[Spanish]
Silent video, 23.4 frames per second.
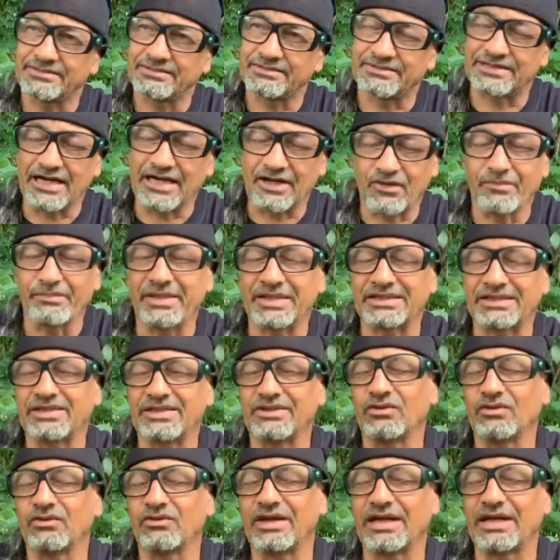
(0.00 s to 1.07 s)
Se ha
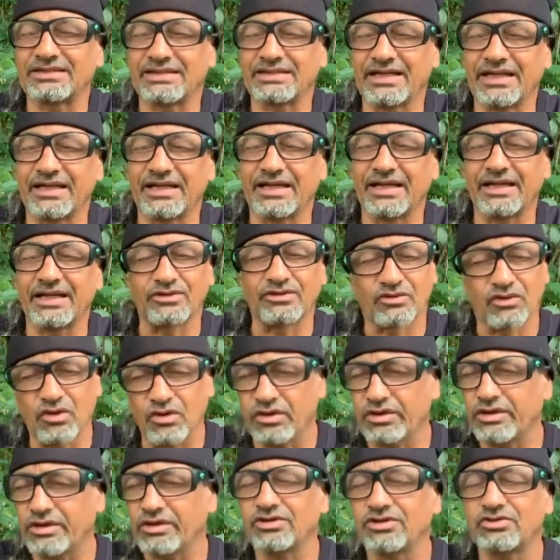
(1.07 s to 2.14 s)
convertido en una serie. Y todo
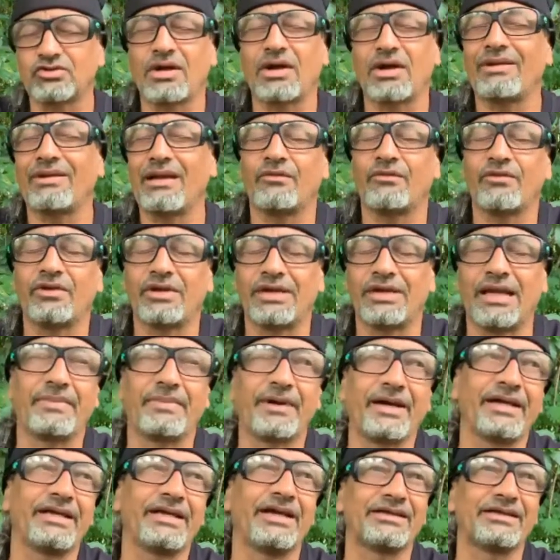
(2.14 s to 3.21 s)
lo que nosotros hablamos en la
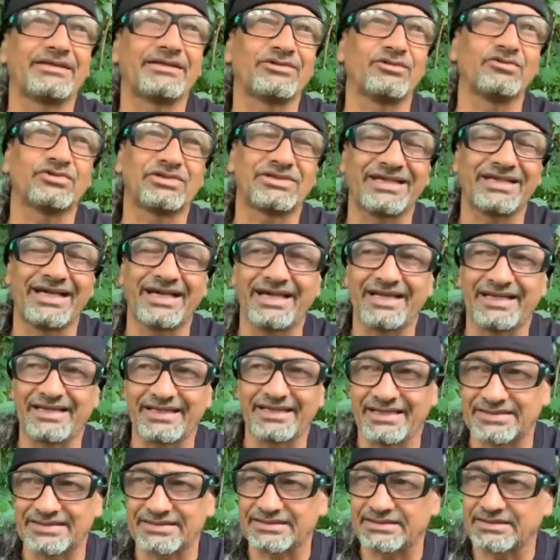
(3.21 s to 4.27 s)
página son
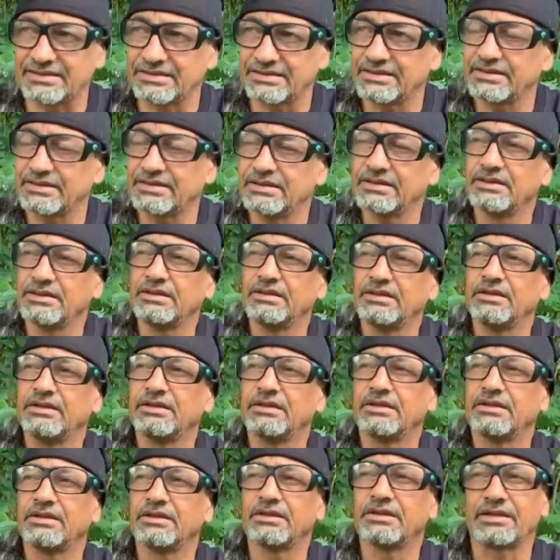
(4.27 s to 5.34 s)
series
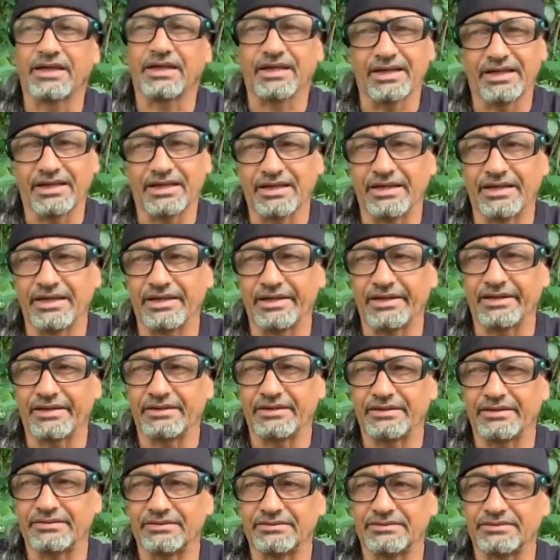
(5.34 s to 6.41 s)
que
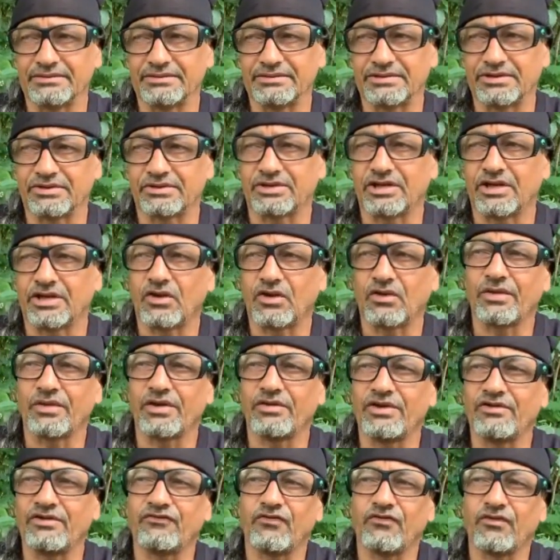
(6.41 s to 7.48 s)
si usted no ve
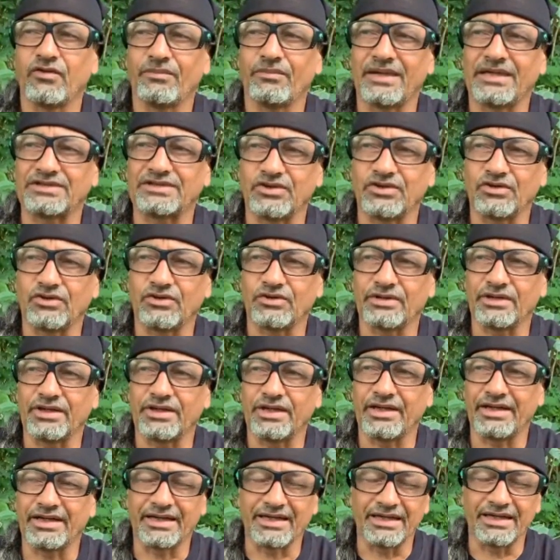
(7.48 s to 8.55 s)
una información
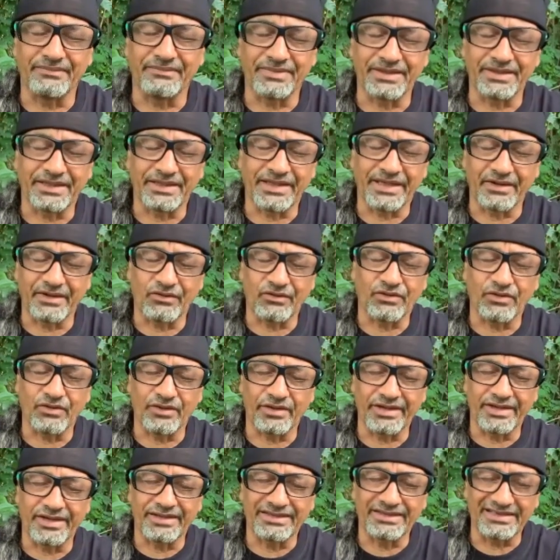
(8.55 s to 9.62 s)
en el video
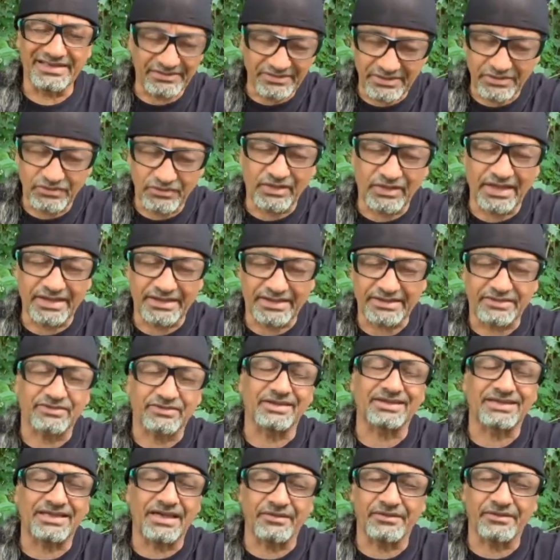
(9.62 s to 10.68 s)
individual que usted
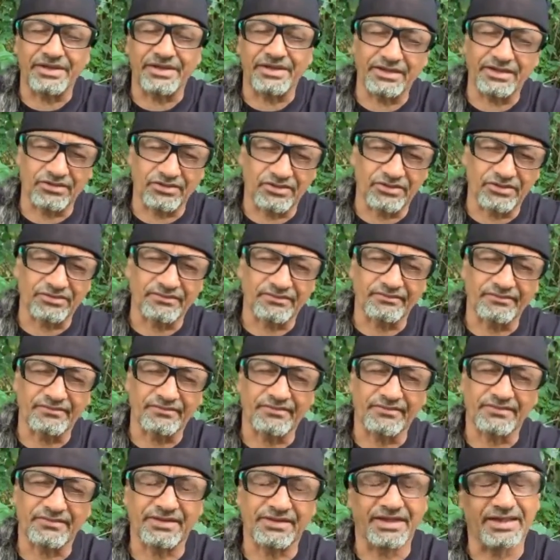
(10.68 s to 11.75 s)
está viendo,
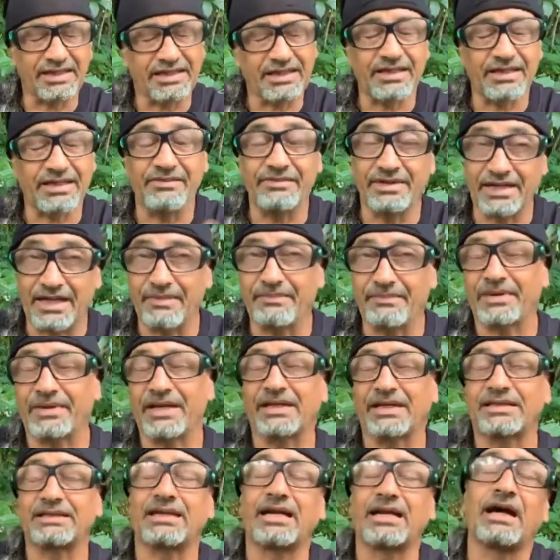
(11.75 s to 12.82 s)
tiene que mirar para
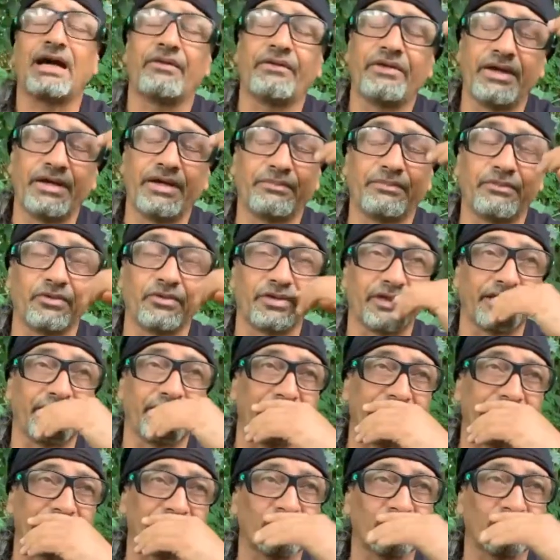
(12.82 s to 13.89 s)
atrás a ver, porque
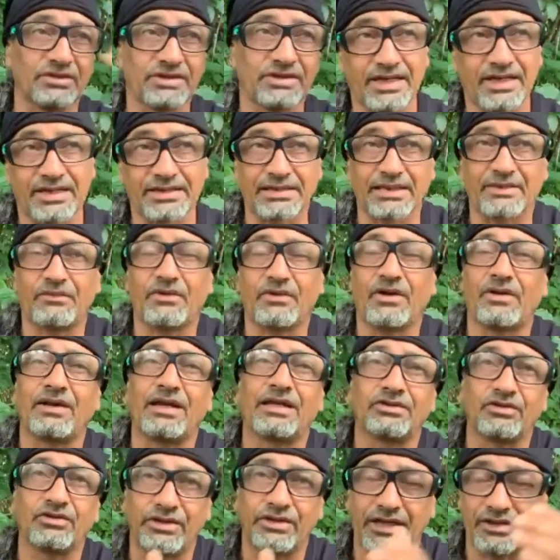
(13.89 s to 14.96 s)
en esos días estamos
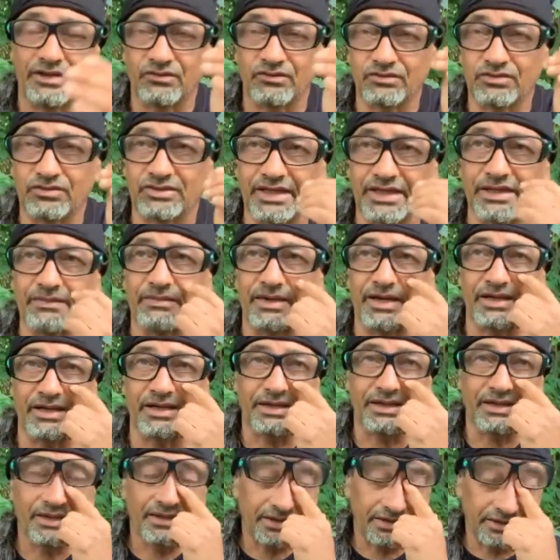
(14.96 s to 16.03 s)
hablando de algún tema
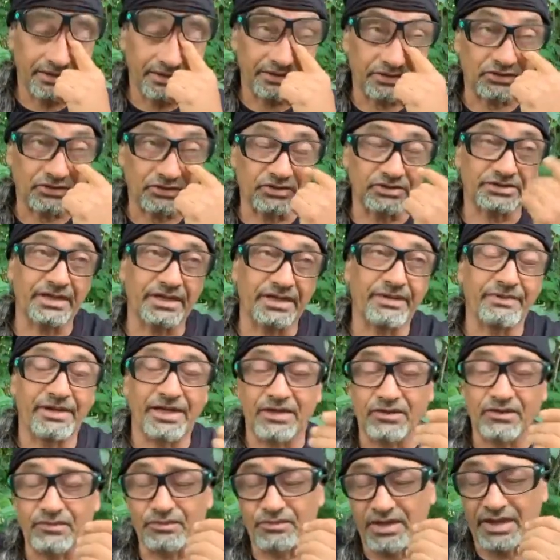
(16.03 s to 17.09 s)
y entonces,
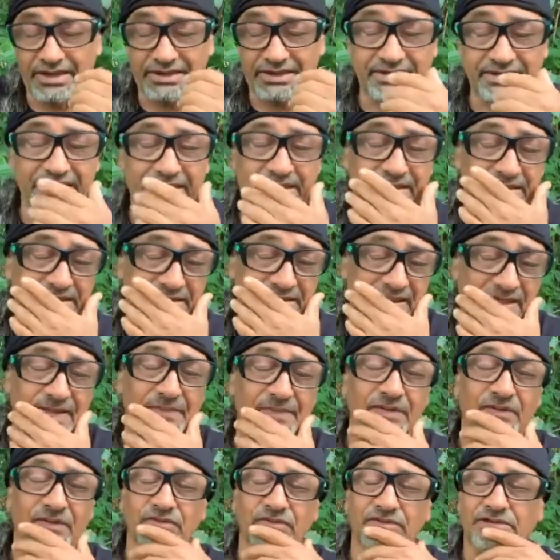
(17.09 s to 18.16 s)
¿verdad? Como la gente que está ahí
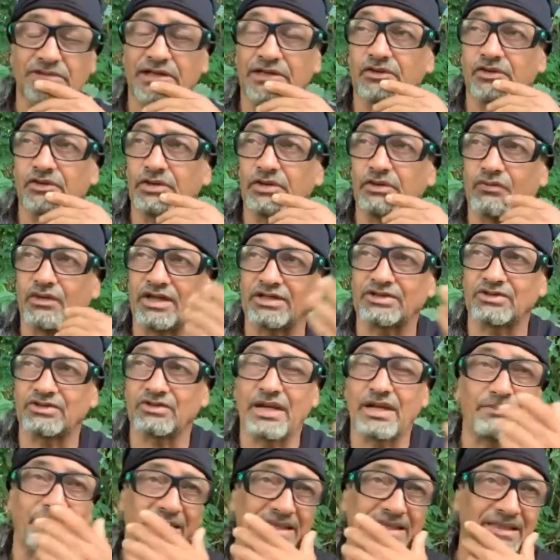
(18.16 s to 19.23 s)
preguntando, ¿y cuáles son
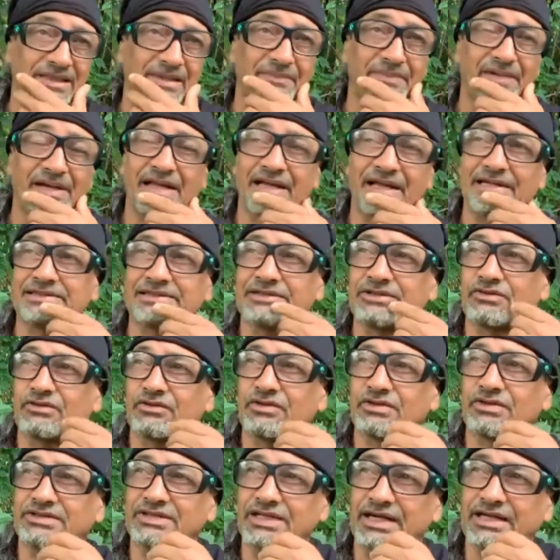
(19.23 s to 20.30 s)
las plantas para
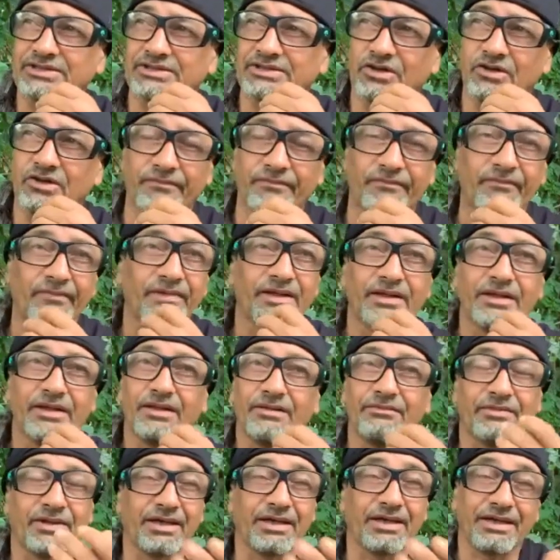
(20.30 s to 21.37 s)
desintoxicación?
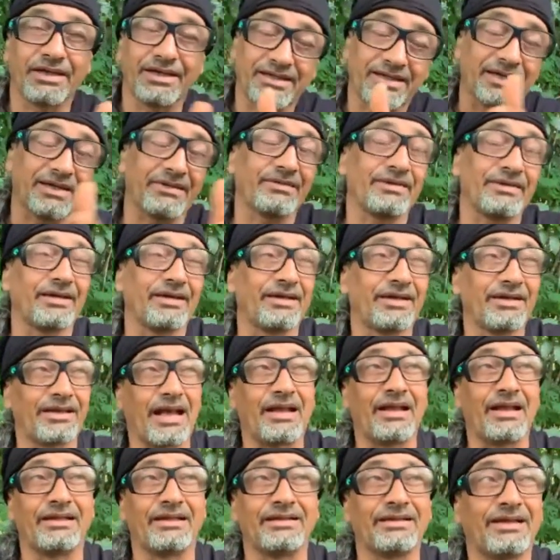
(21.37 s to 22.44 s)
Pues, es que
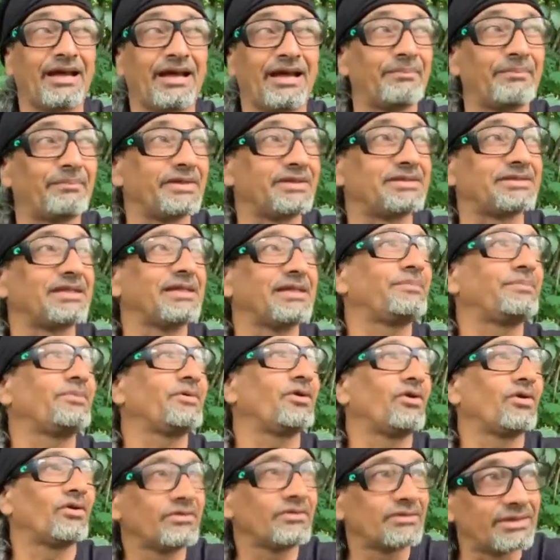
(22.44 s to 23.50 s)
al,
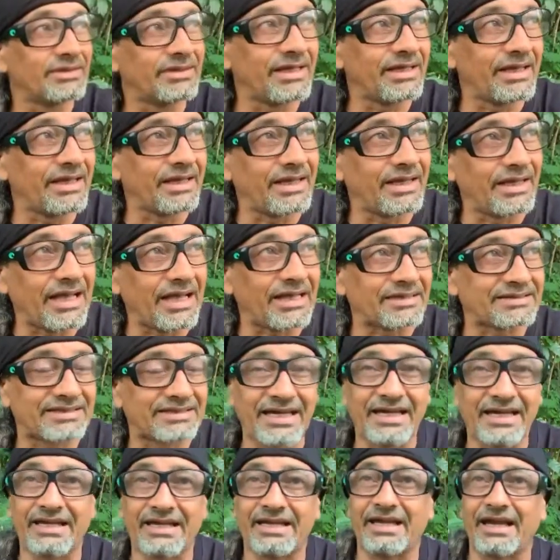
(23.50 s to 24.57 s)
principio de la
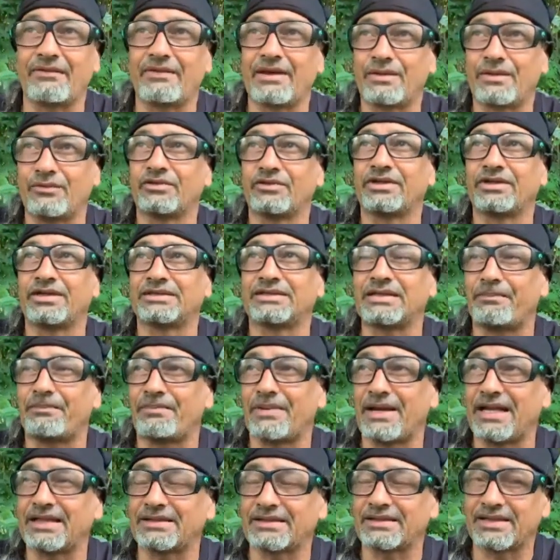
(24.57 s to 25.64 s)
serie hablamos de esas
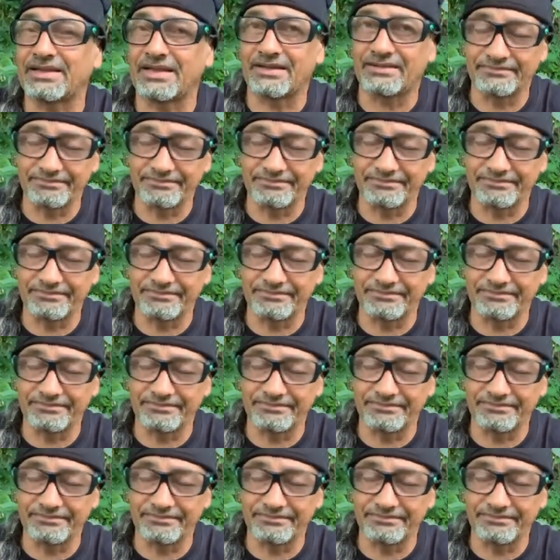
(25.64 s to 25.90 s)
plantas.